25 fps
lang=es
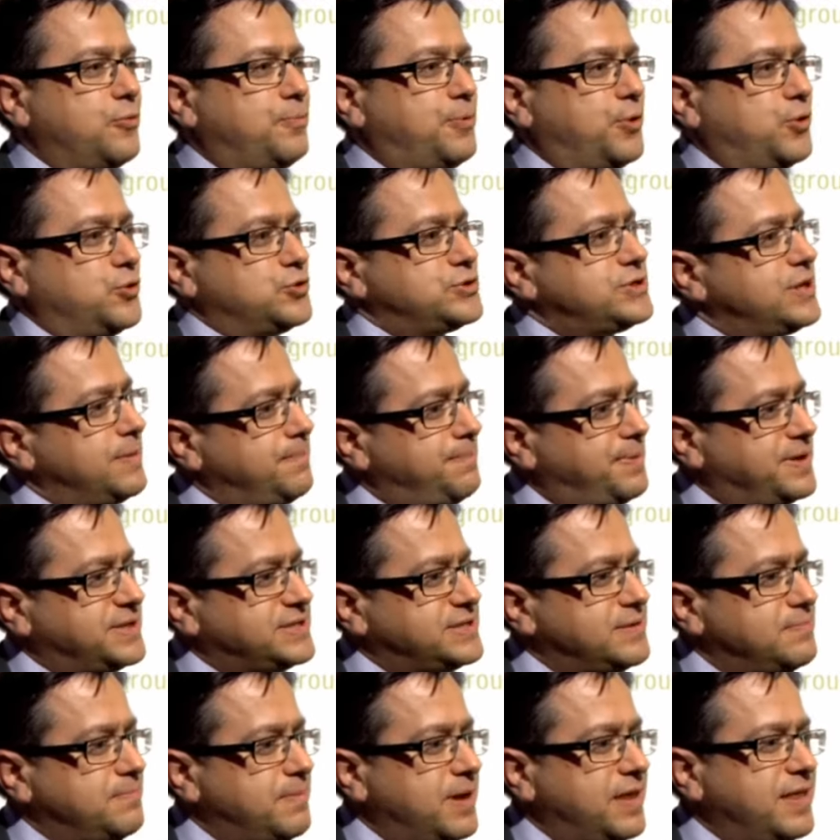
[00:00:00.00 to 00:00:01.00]
pues no siempre es
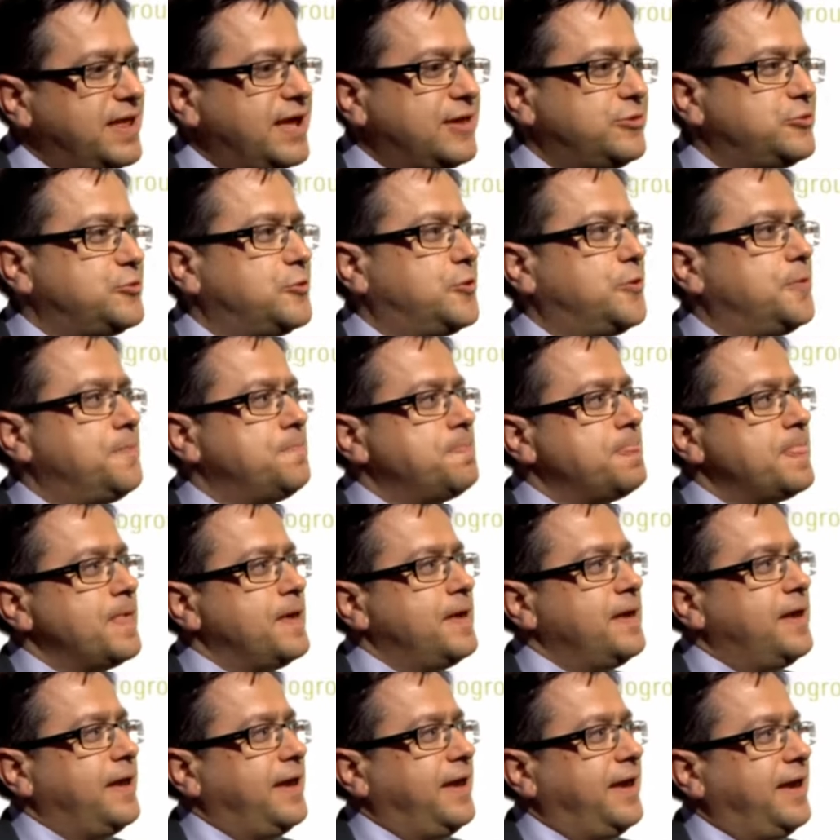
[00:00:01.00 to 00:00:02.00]
inmediato,
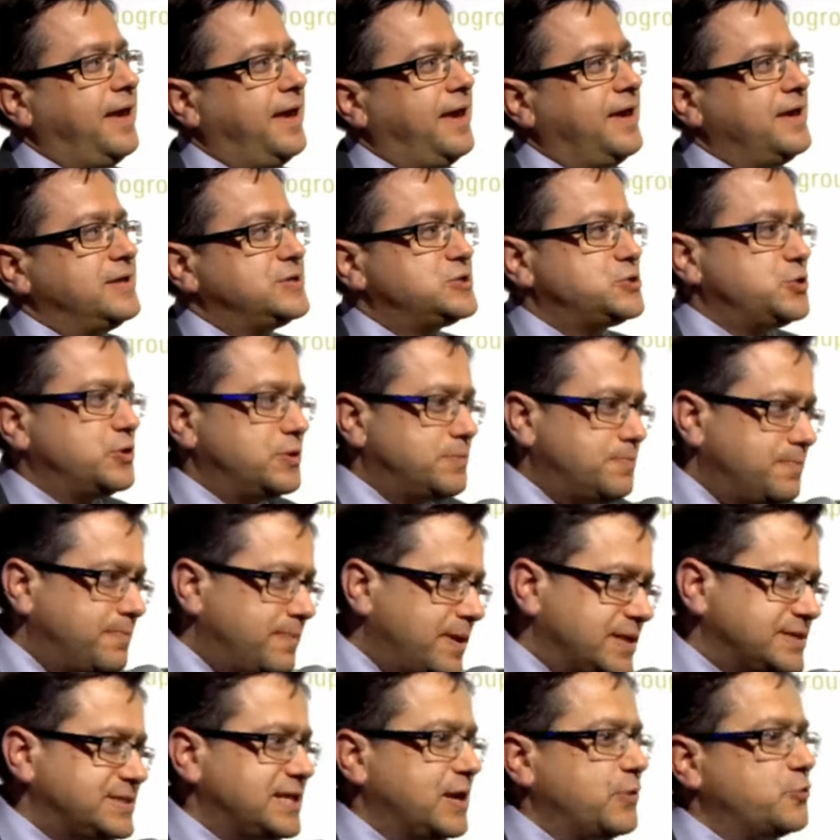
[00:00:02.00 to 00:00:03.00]
esto es
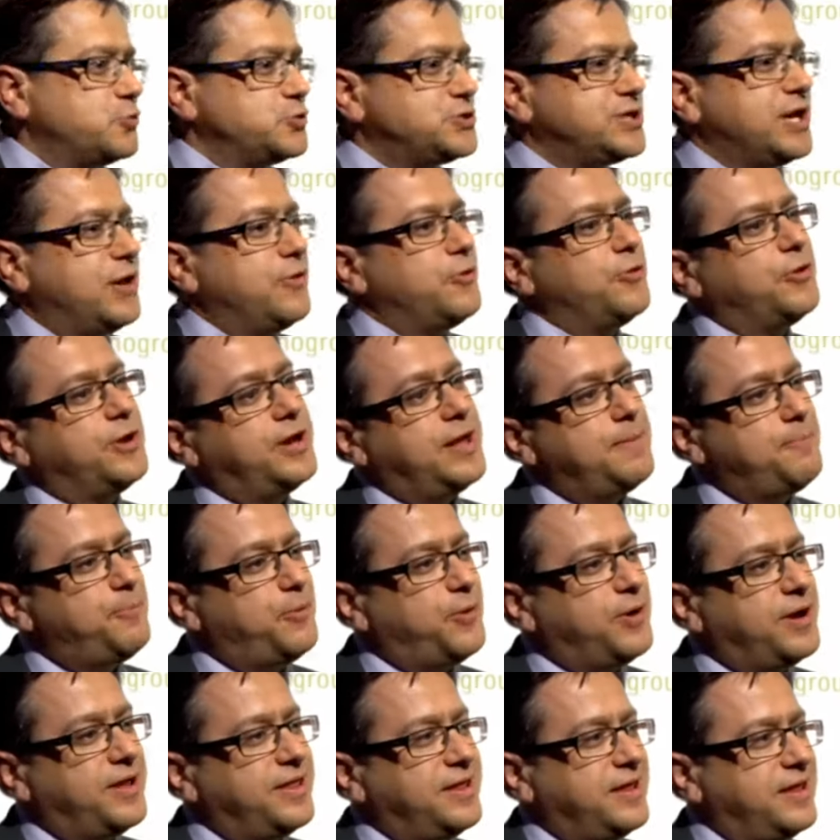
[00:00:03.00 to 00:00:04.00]
más acusado en
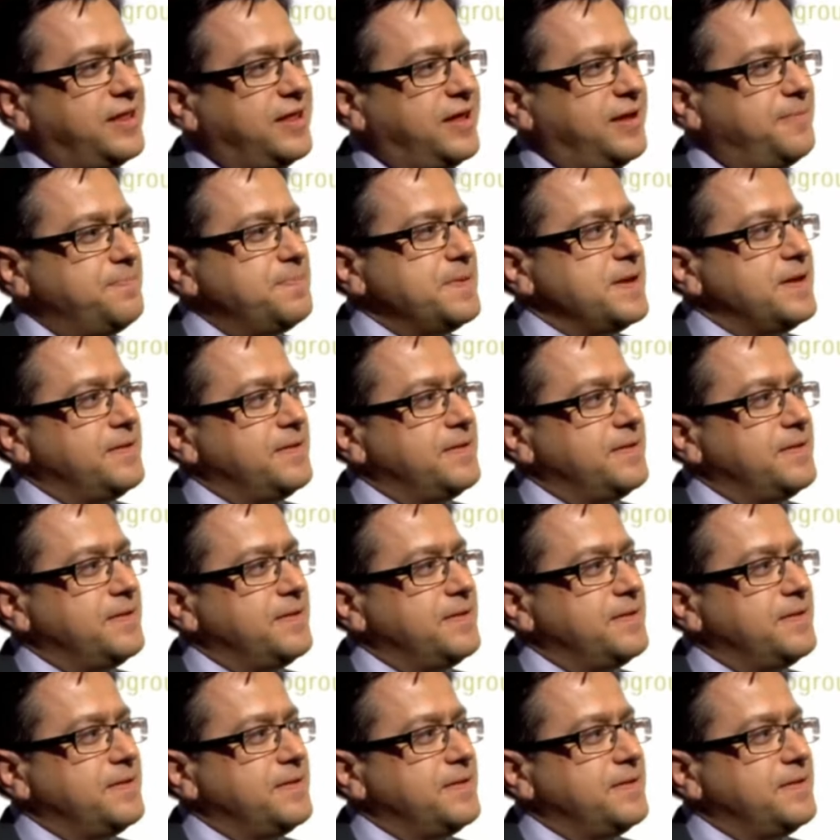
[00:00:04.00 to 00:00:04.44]
época de,